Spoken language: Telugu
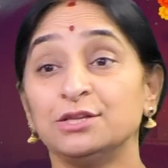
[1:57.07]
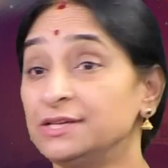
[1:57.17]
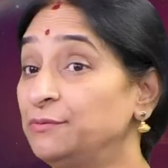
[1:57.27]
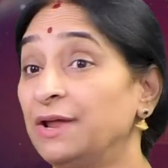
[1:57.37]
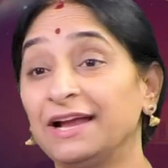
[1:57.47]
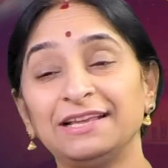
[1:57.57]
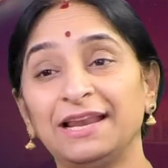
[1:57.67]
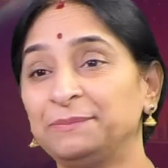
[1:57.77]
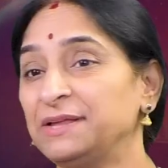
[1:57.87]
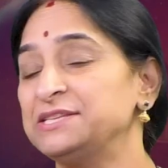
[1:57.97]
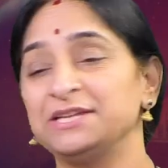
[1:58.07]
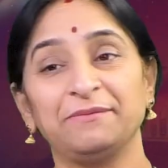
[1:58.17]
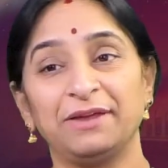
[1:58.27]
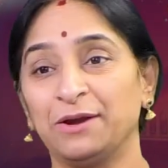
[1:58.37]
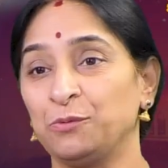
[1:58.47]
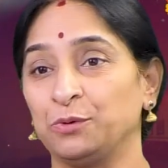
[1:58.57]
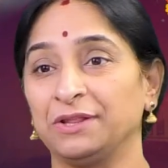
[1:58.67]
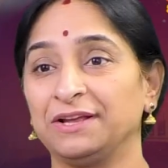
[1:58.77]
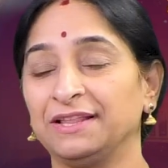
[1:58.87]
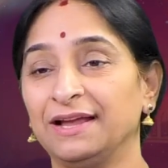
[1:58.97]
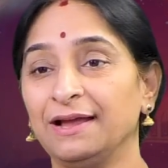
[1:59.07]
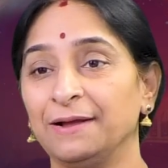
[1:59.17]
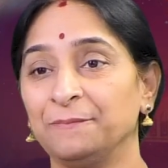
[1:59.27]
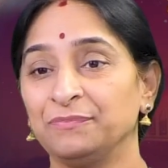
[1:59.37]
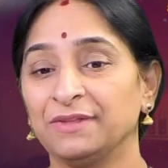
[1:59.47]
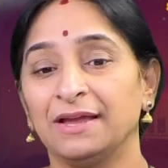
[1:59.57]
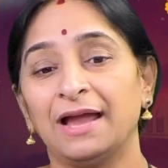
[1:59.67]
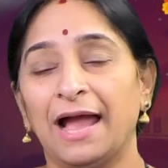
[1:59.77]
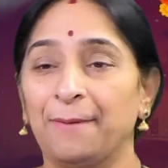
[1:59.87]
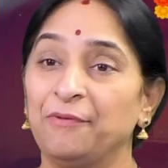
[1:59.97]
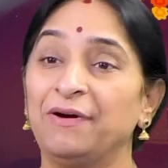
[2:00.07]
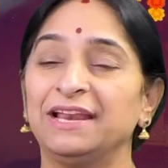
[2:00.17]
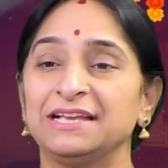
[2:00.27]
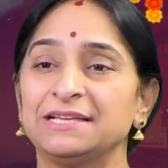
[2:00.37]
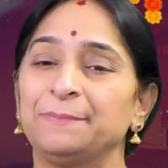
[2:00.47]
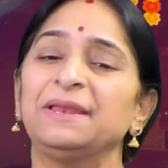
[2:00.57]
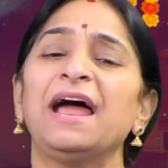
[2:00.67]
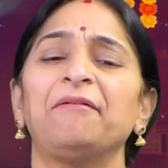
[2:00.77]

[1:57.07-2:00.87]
శివుడాగ్ని లేకపోతే చీమైనా పుట్టదు కదా అమ్మవారికి చెప్పినా